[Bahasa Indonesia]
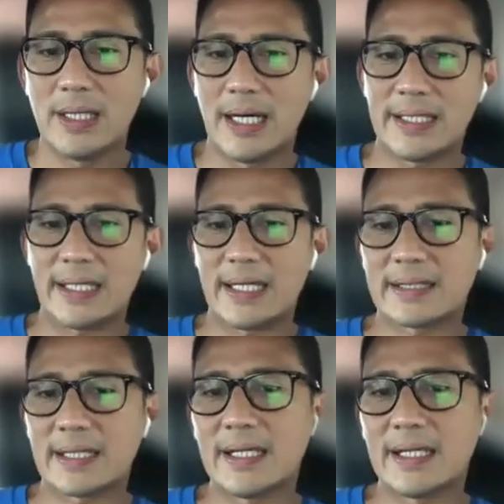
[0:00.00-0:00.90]
Akhir
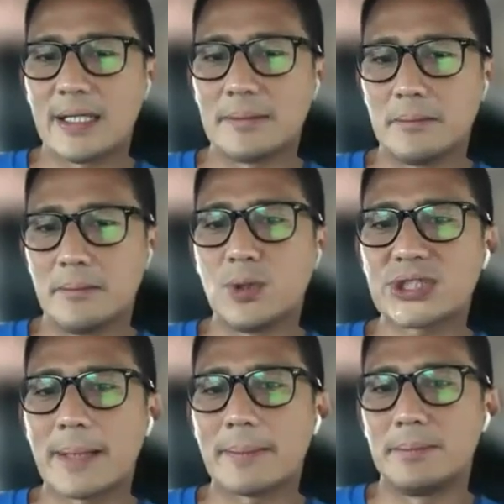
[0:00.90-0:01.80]
kata dengan
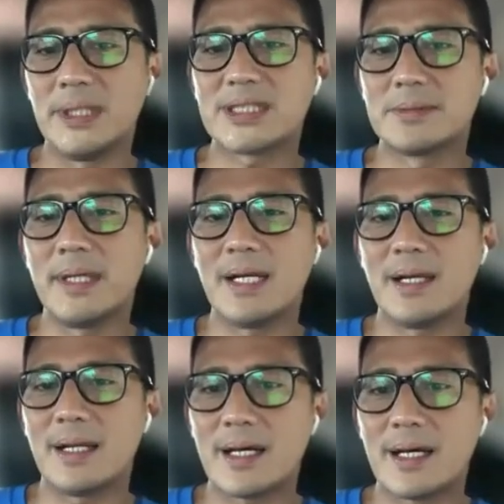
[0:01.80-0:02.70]
mengucap
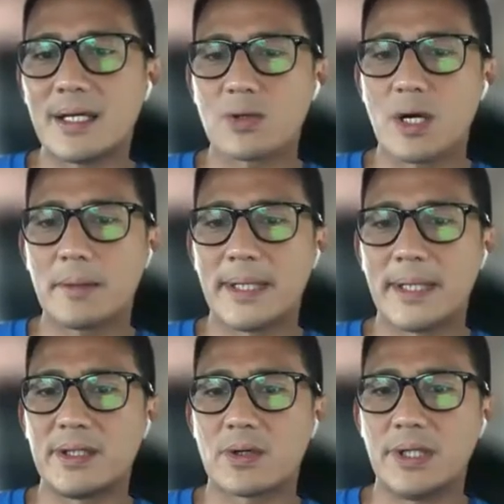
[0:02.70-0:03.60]

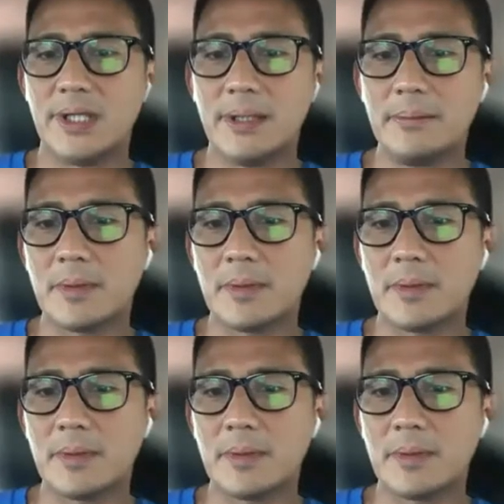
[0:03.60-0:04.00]
Bismillahirrahmanirrahim,